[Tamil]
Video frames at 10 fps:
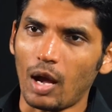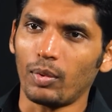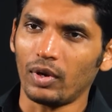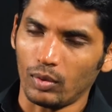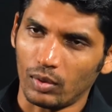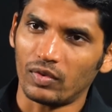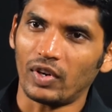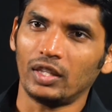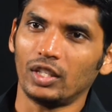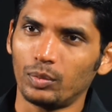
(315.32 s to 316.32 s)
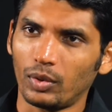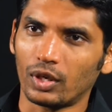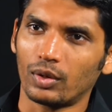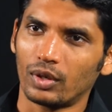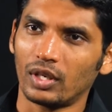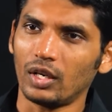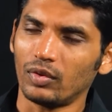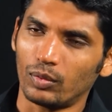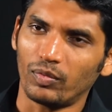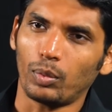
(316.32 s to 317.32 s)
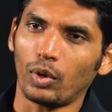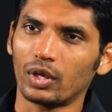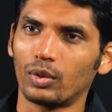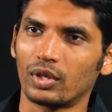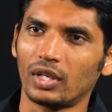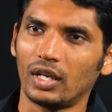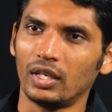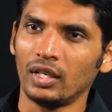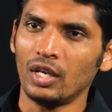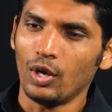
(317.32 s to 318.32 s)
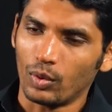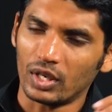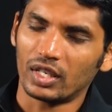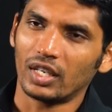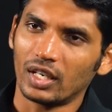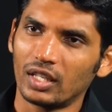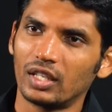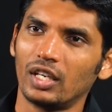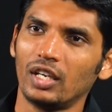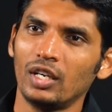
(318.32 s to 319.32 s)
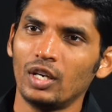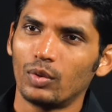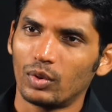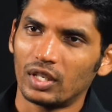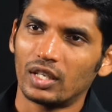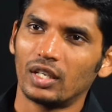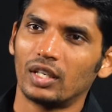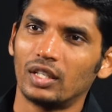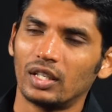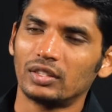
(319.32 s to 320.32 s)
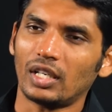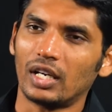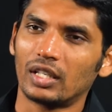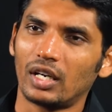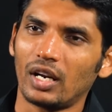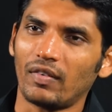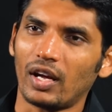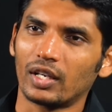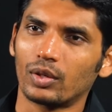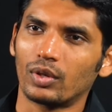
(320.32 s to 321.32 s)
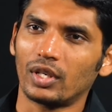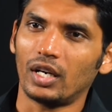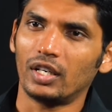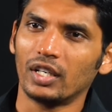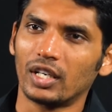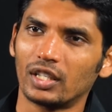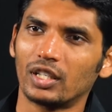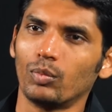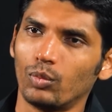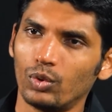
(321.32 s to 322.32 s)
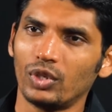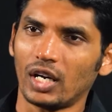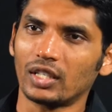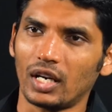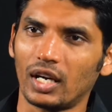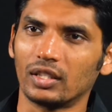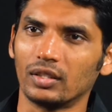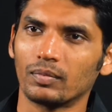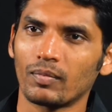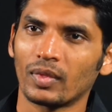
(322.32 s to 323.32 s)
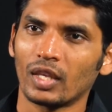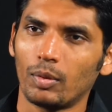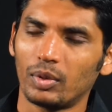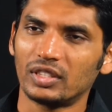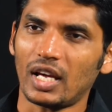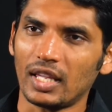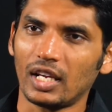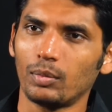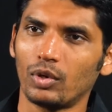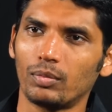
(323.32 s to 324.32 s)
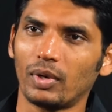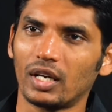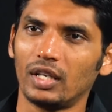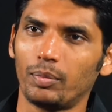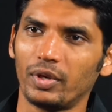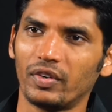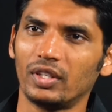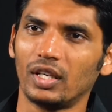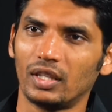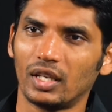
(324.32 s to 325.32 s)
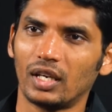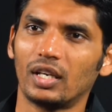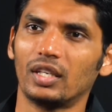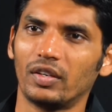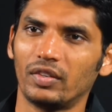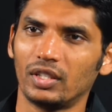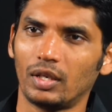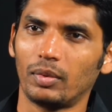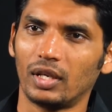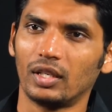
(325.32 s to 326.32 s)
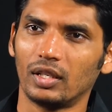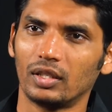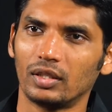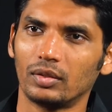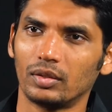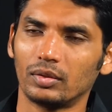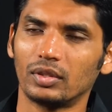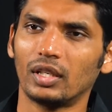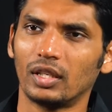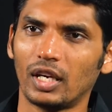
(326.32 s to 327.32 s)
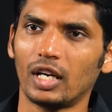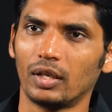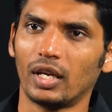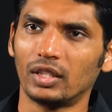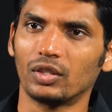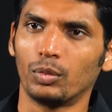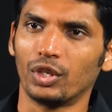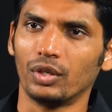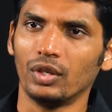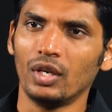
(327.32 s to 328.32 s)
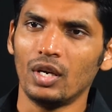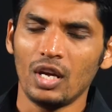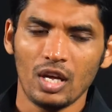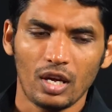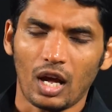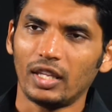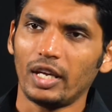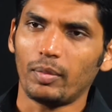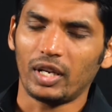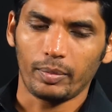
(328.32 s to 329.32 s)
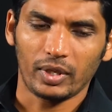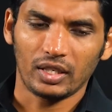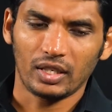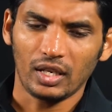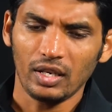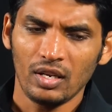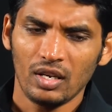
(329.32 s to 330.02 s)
அப்போ ஒரு வந்துட்டு போகிறக்கு ஒரு நாள் போகிறக்கு ஒரு நாள் உங்களுக்கு இருந்து உங்களுக்கு இந்த சான்றிதழ்லாம் வாங்குறக்கு ஒரு நாள்னு கிட்டத்தட்ட மூணு நாட்கள் ஆகுது இப்போ சாதாரணமாக ஒரு மக்கள் எப்படி வந்து அந்த இதை வந்து நம்ம ஏறு ஏற்றுக்க முடியும் அதே மாதிரி பார்த்திங்கன்னா